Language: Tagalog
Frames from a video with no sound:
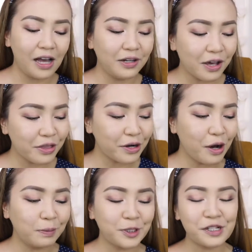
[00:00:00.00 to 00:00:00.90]
Another
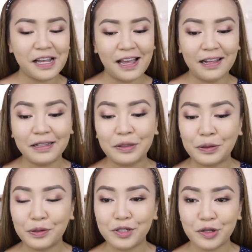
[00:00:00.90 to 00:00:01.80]
optional
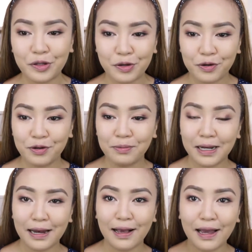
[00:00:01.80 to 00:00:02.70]
kung gusto nyong
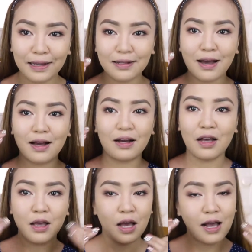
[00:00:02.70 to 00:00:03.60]
maglagay ng,
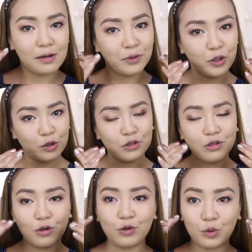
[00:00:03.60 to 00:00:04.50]
alam niyo yun,
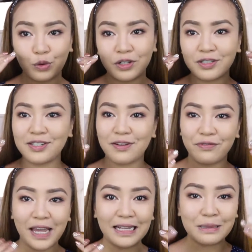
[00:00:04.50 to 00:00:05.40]
contour sa
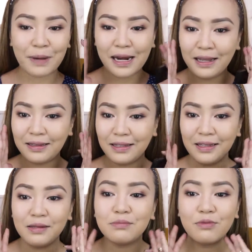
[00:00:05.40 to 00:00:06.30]
face para
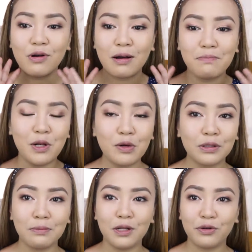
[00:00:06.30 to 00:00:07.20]
hindi mukhang
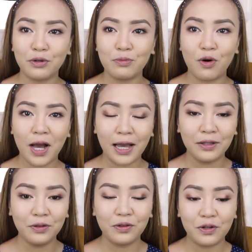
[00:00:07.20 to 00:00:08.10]
bilog na bilog yung mukha
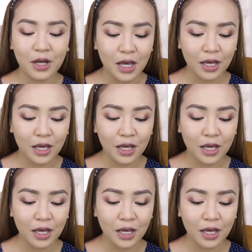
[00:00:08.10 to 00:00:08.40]
nyo.